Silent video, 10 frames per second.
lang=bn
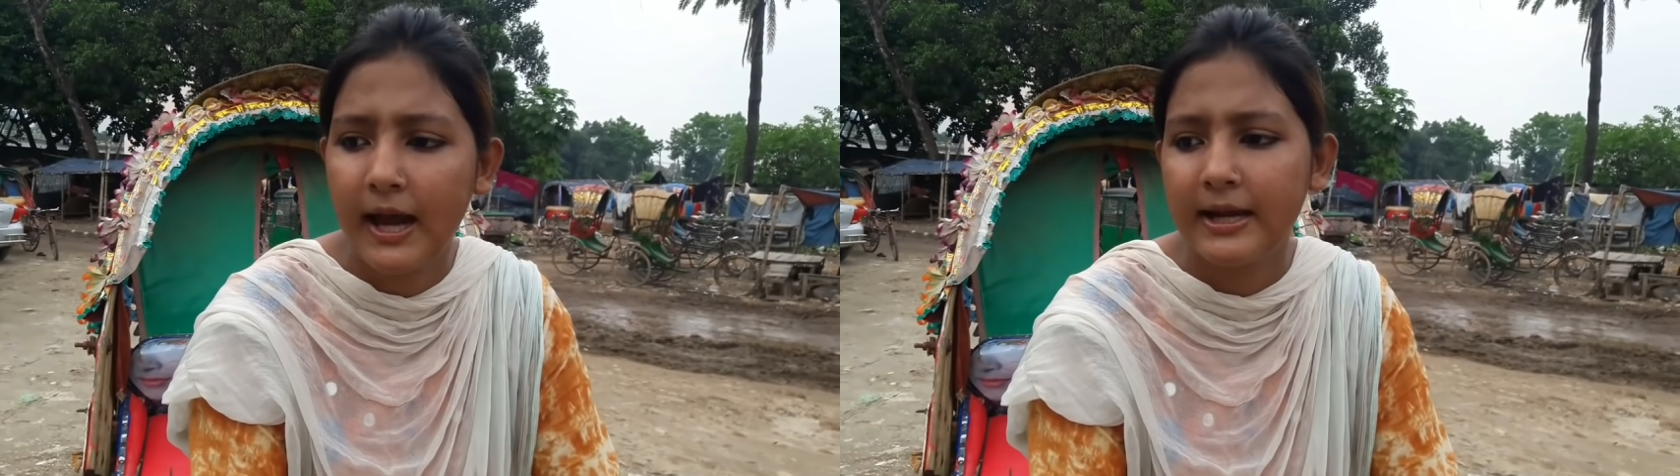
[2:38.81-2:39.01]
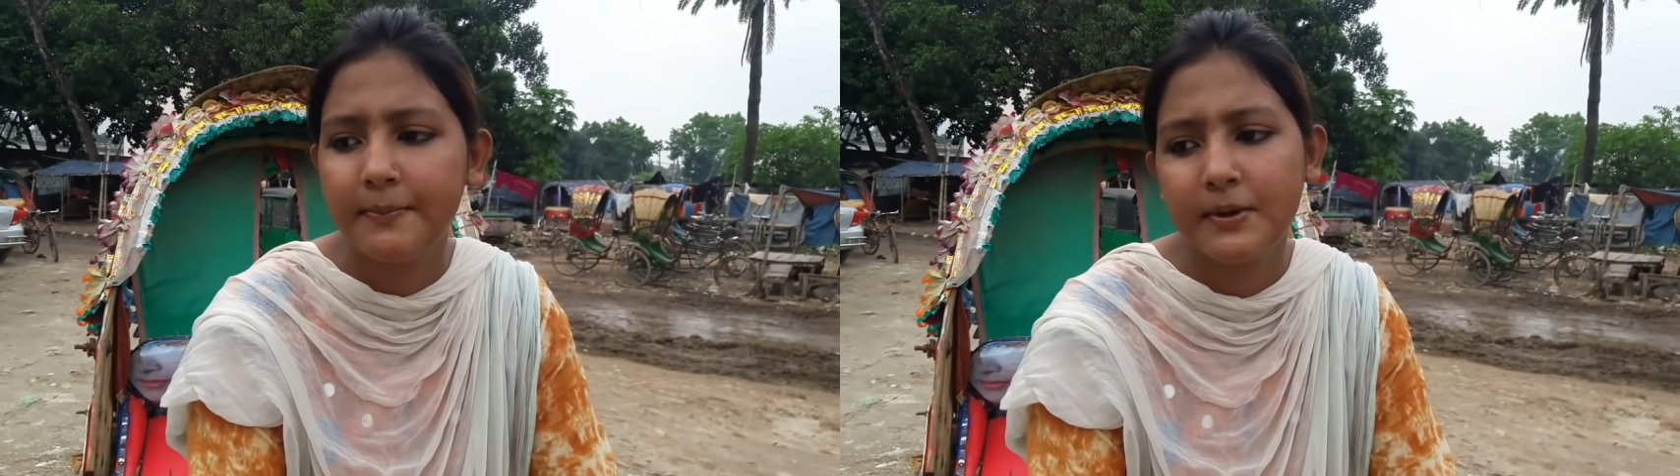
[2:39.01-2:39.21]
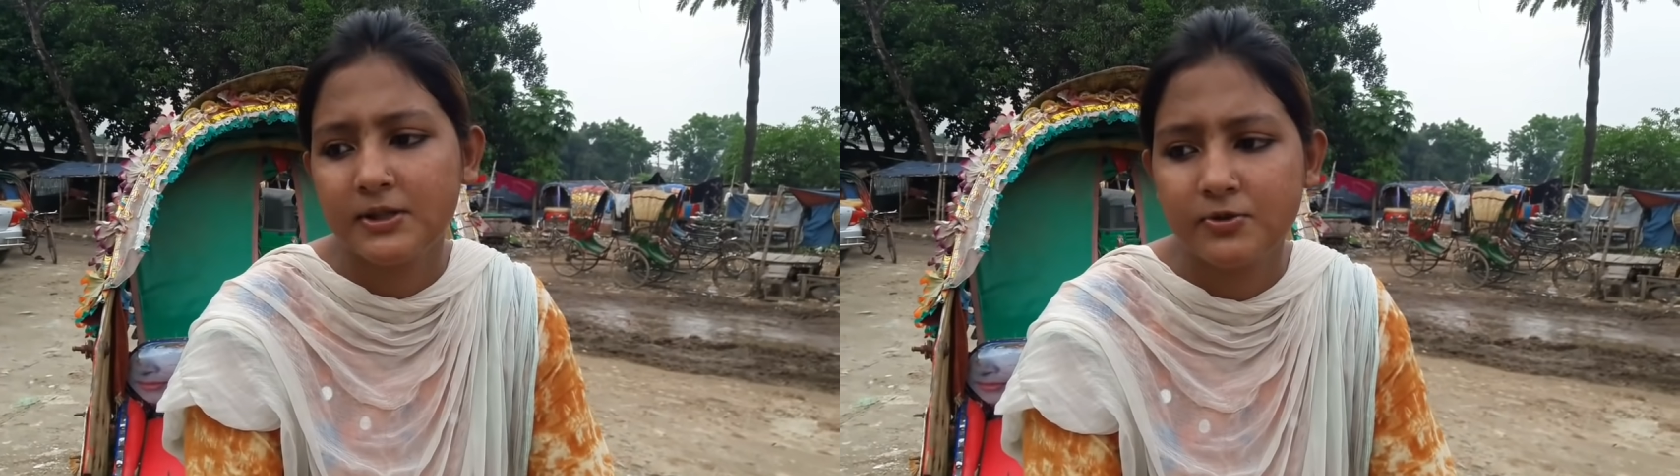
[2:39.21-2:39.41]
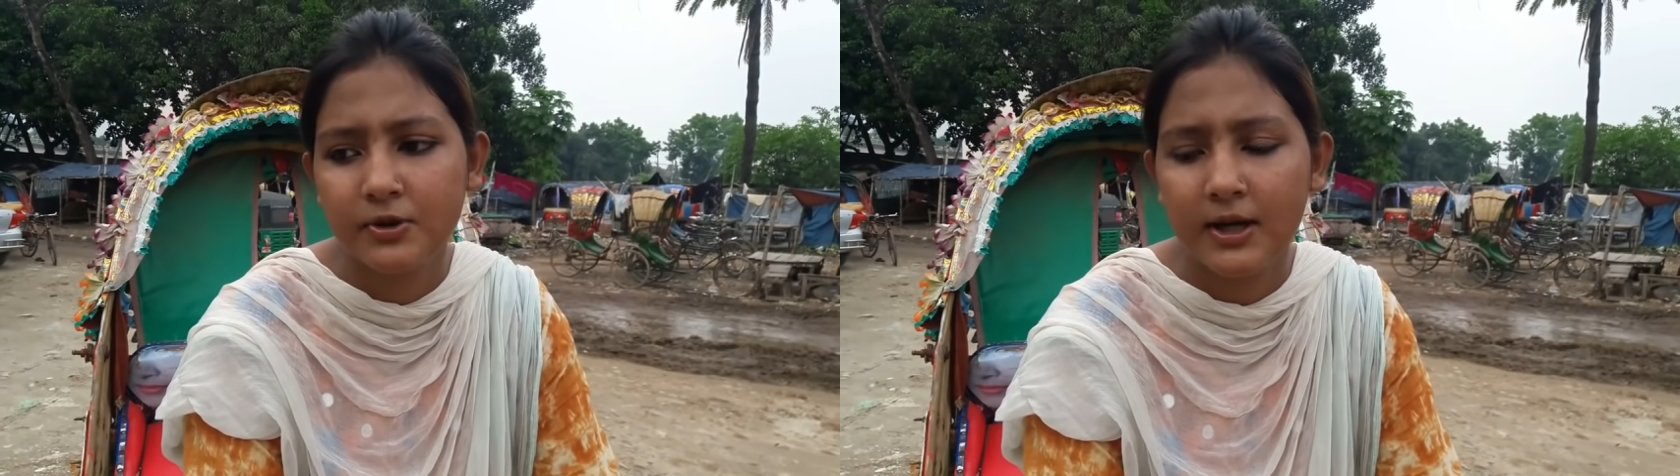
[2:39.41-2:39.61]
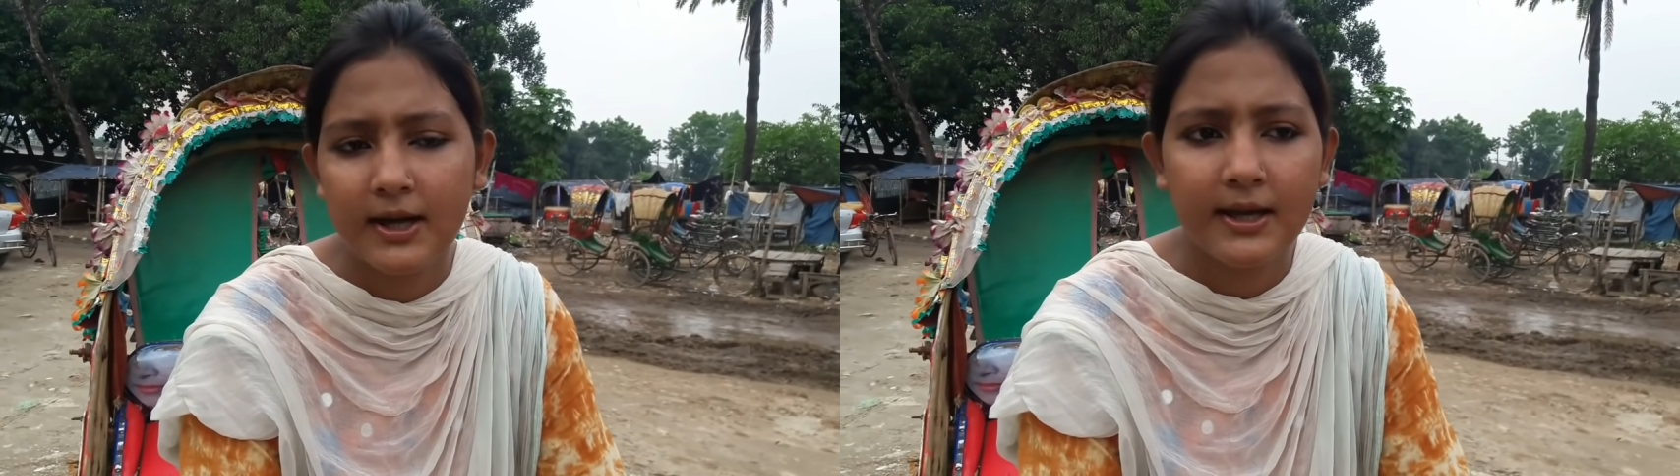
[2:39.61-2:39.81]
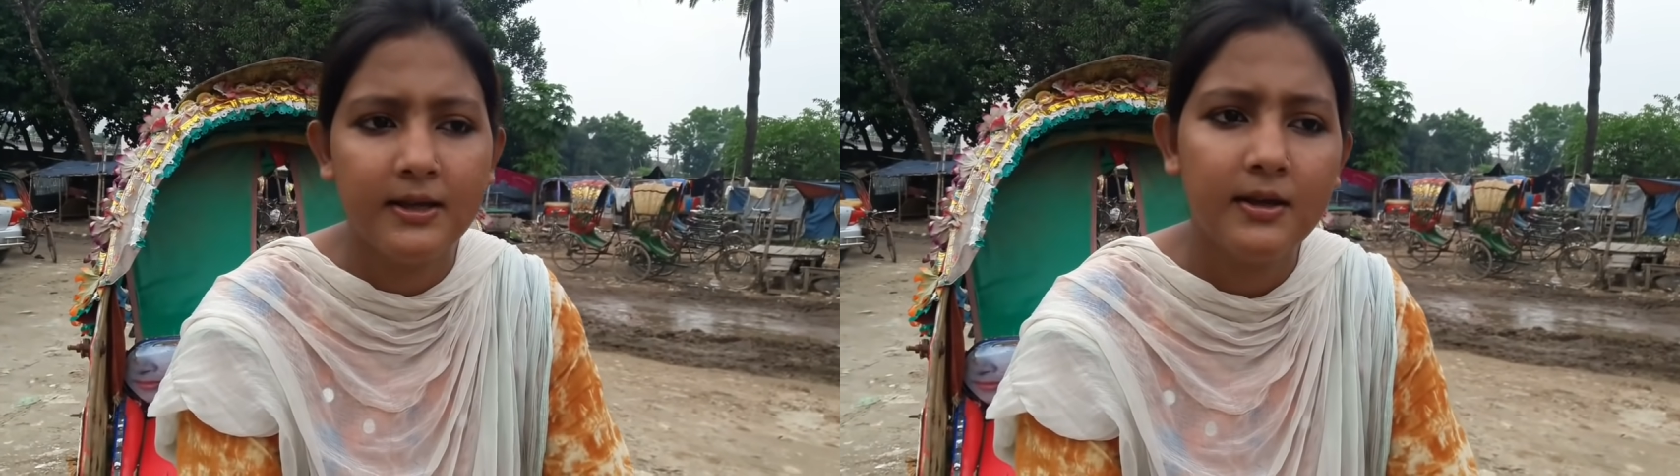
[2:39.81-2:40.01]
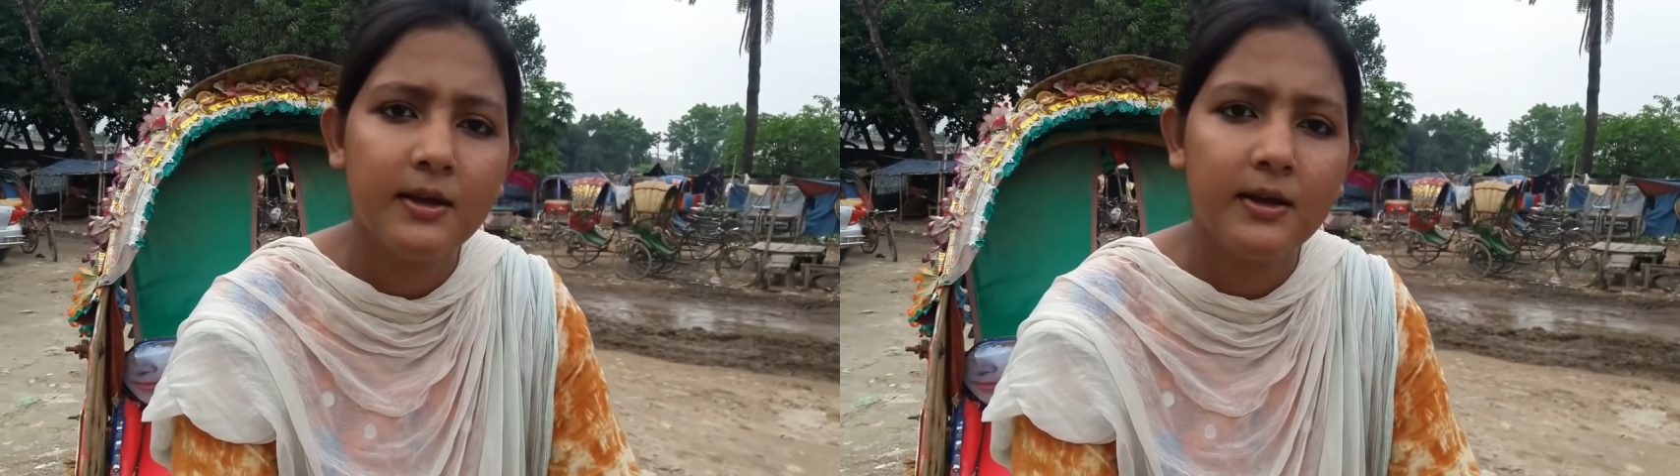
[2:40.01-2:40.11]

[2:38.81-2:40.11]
খারাপ কাজ করে খাই